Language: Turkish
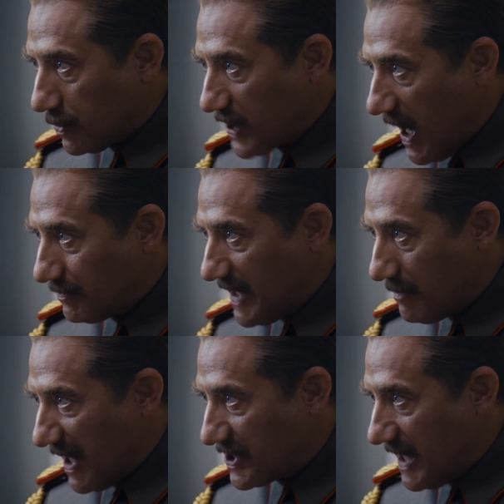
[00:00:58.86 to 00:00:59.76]
daha iyi
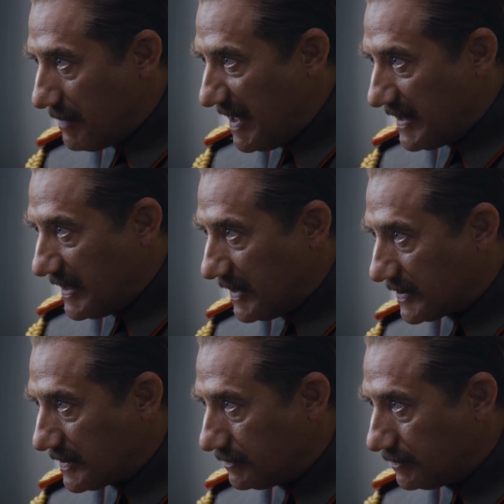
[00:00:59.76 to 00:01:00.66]
anlıyoruz
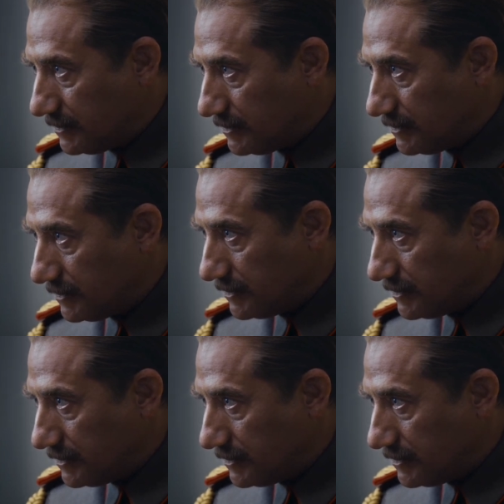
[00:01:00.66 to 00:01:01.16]
onun